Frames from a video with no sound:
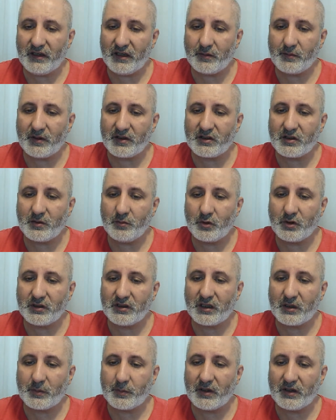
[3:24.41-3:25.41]
Fenerbahçe bu
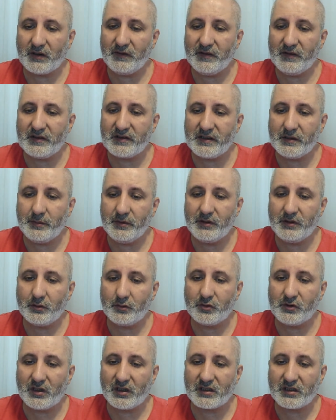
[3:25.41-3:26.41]
kadar para verirse bir
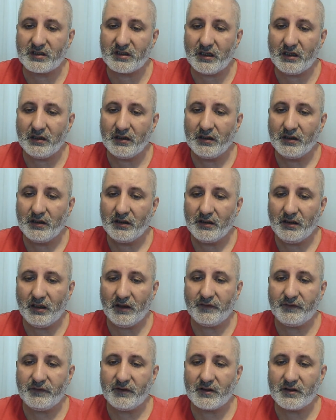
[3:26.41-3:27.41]
de tutarsa
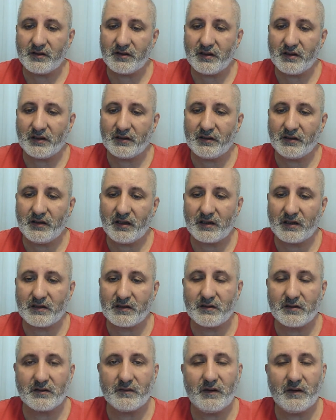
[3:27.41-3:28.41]
laflarınızı
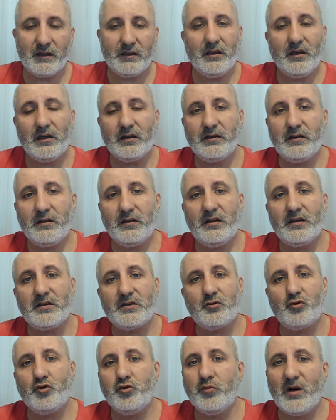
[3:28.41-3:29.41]
hatırlarsınız. Vallahi
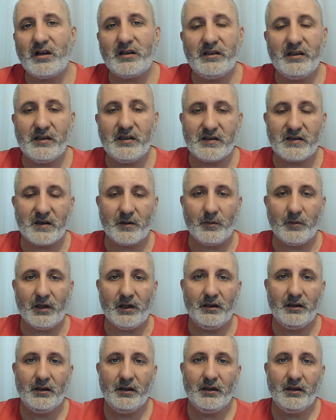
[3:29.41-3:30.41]
hatırlarız. Kumar deriz
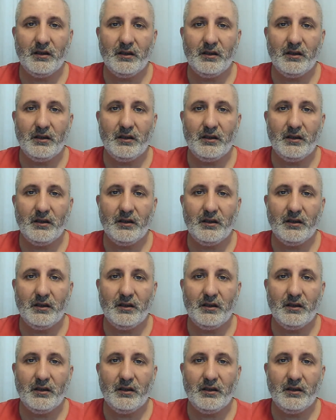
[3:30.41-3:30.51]
ama.